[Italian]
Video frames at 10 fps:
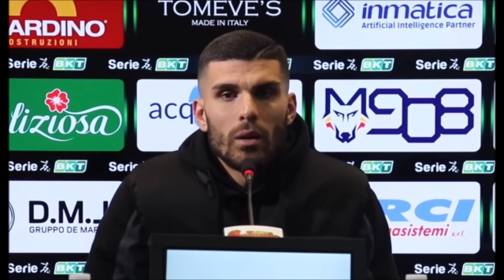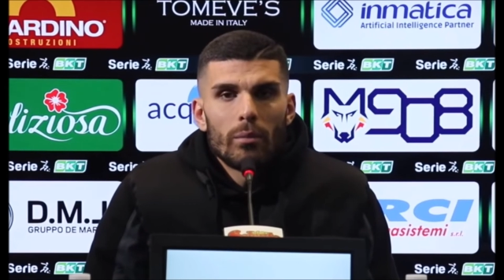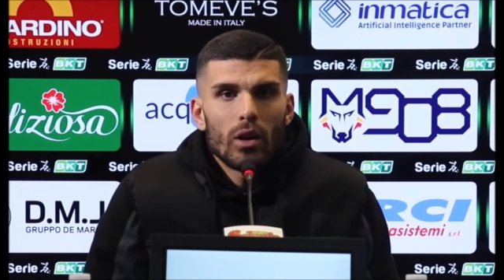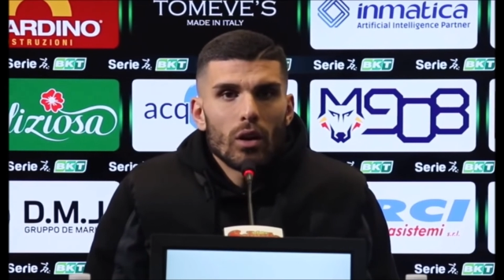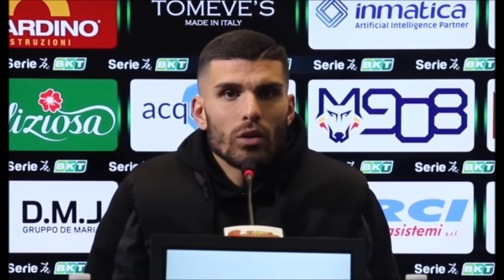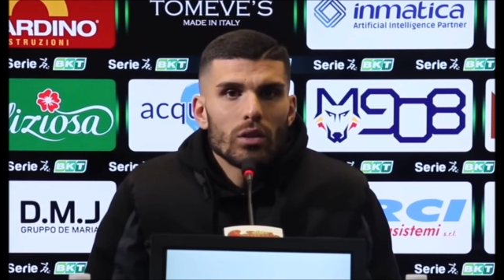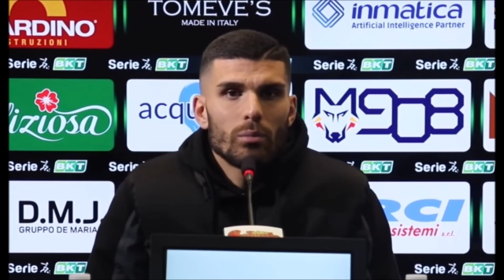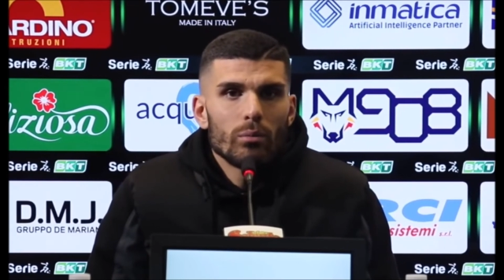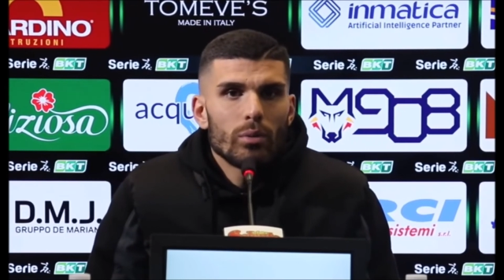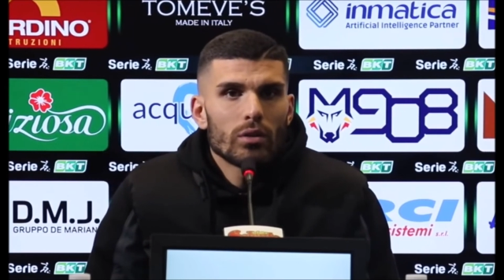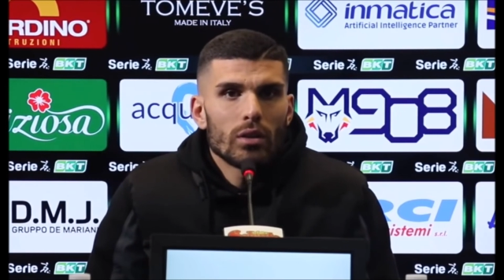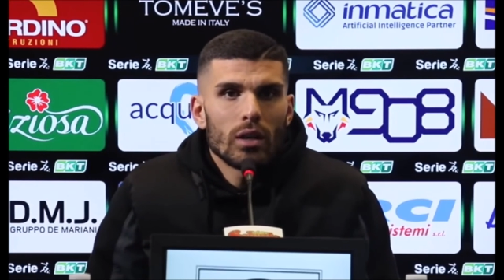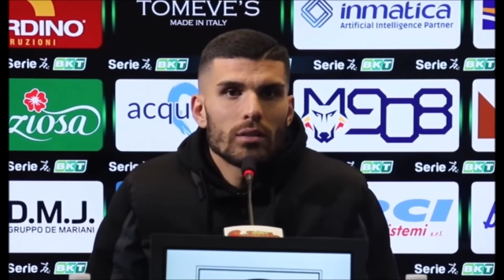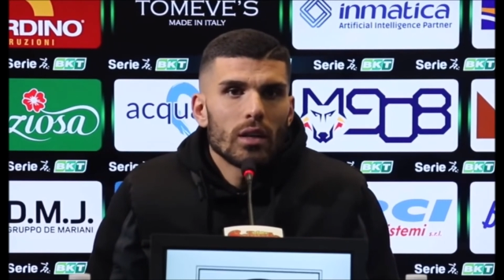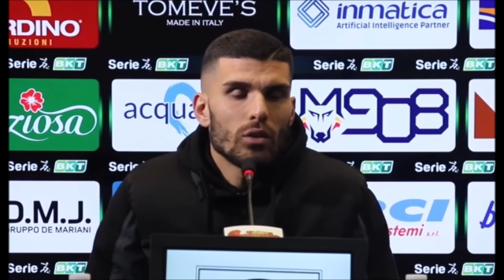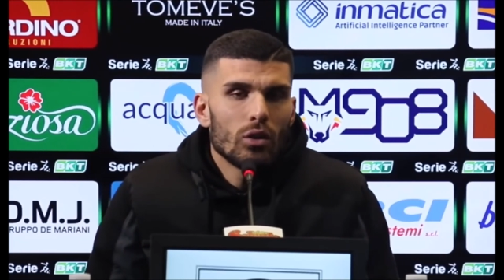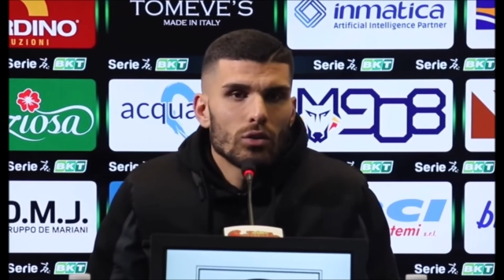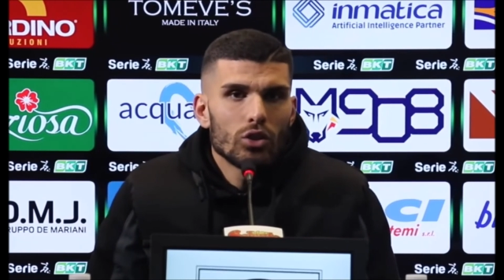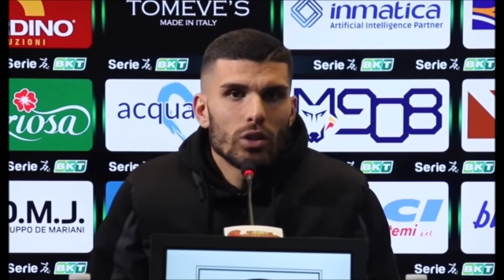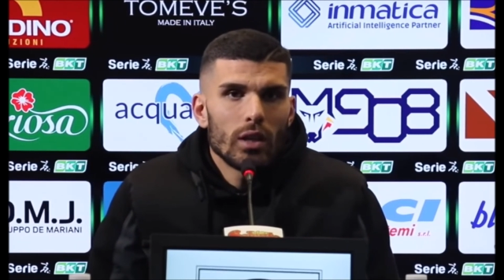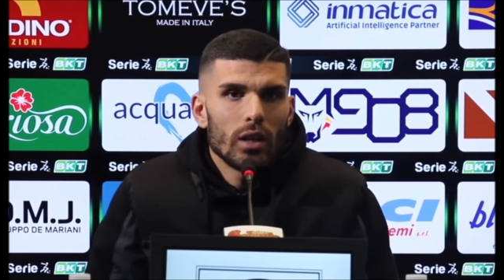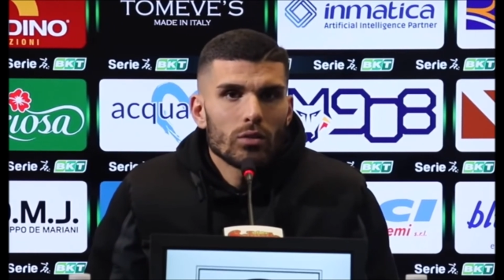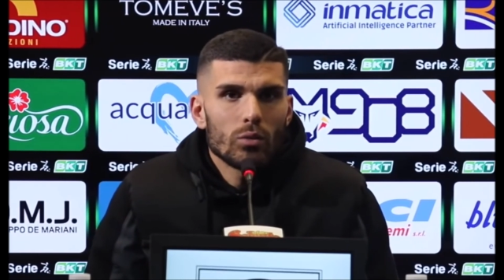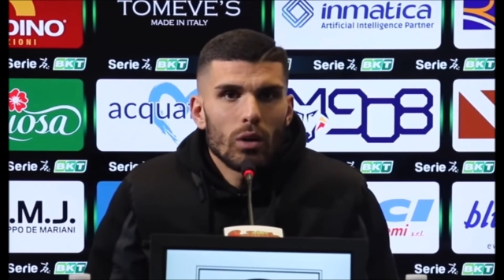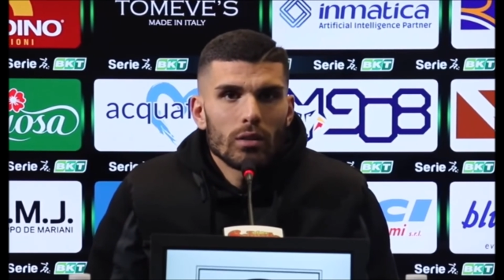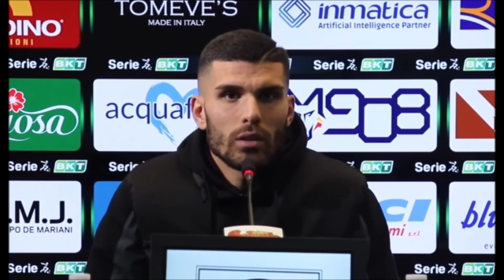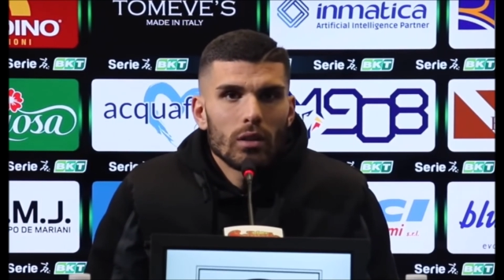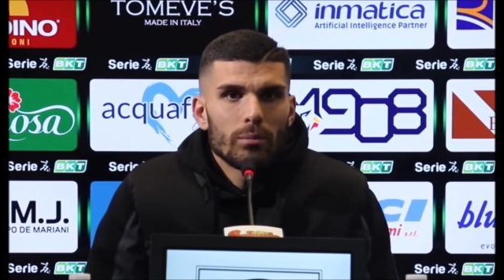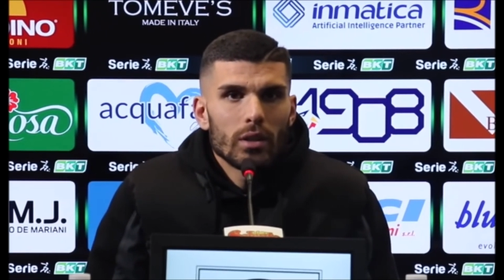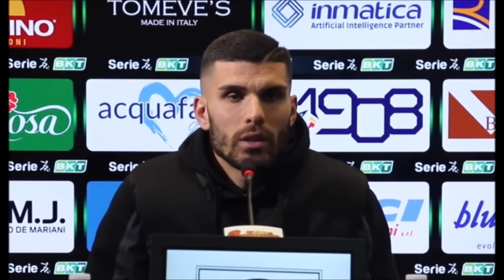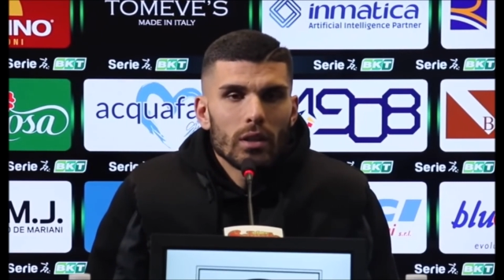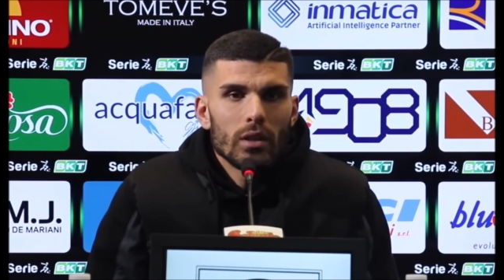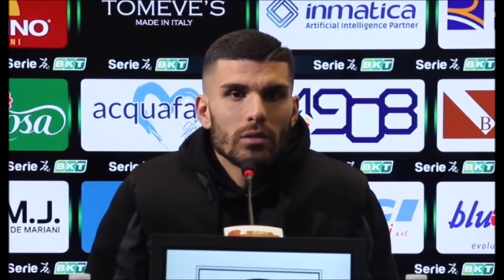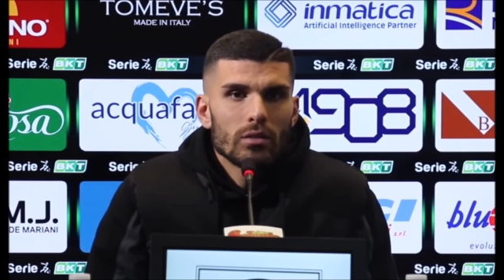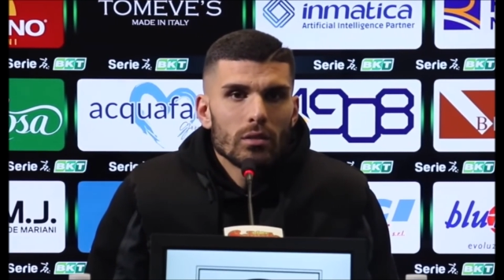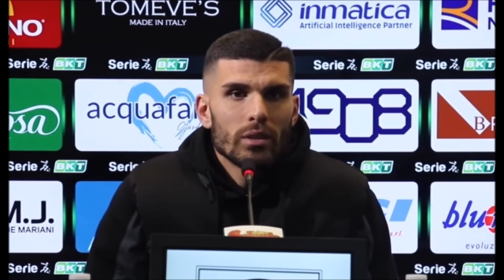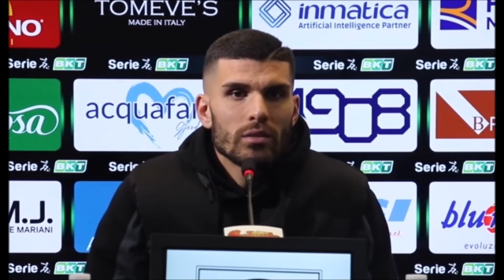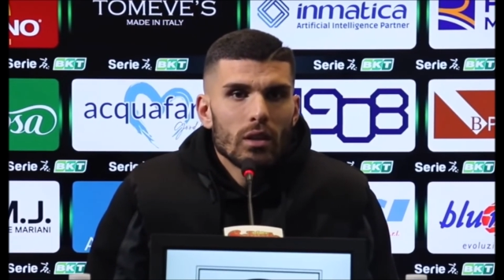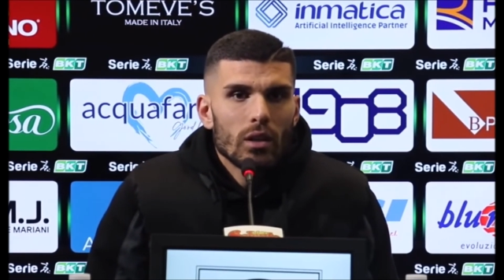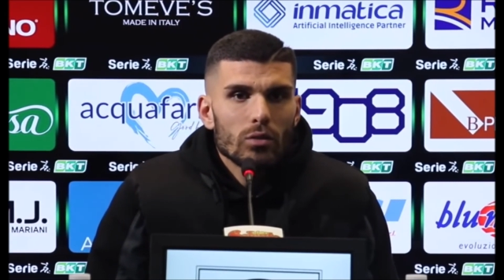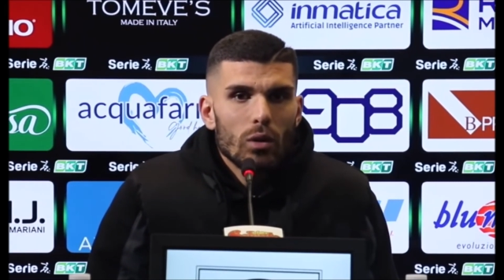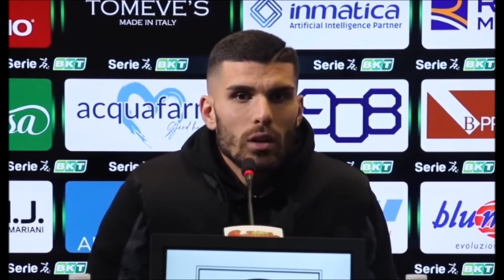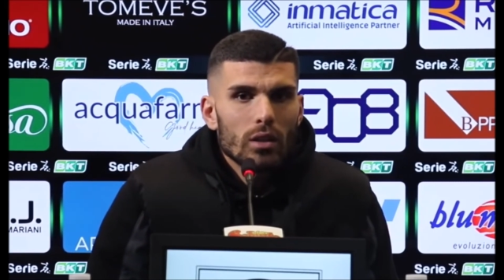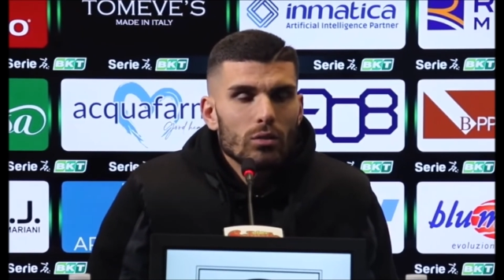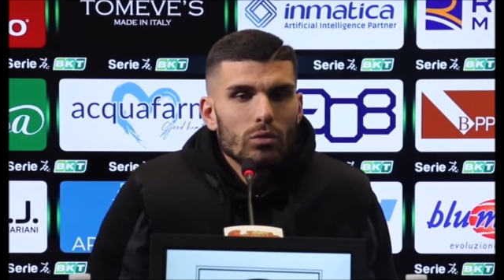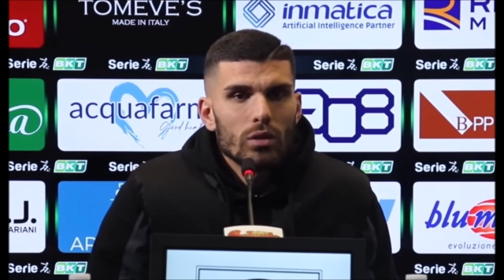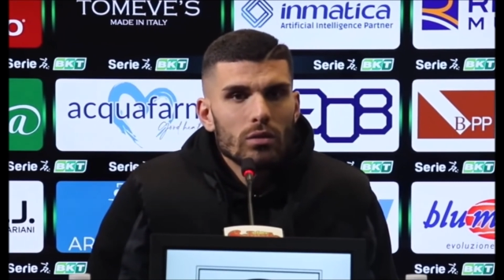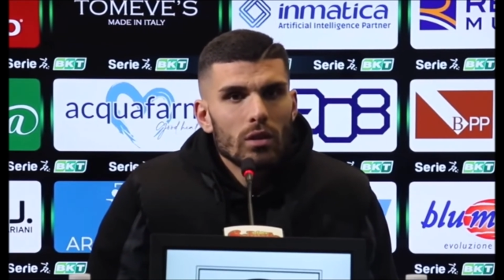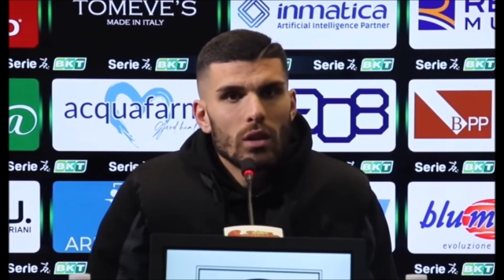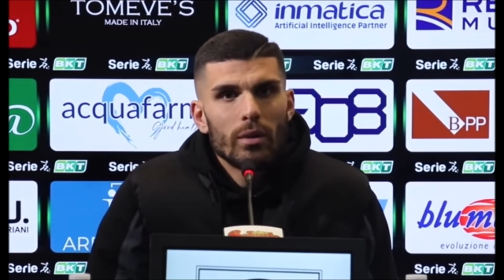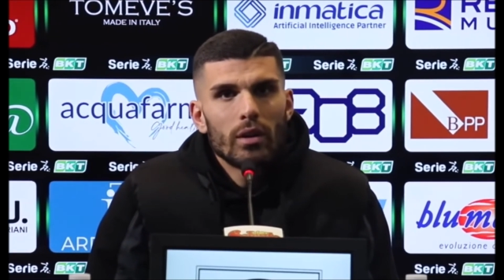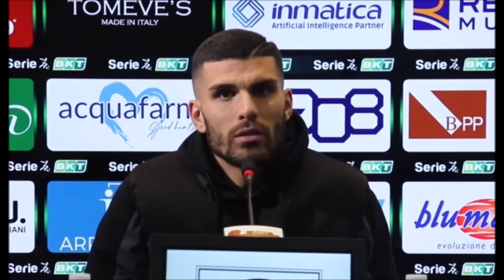però la cosa più importante ad oggi è la squadra, perché se si pensa alla squadra tutti insieme si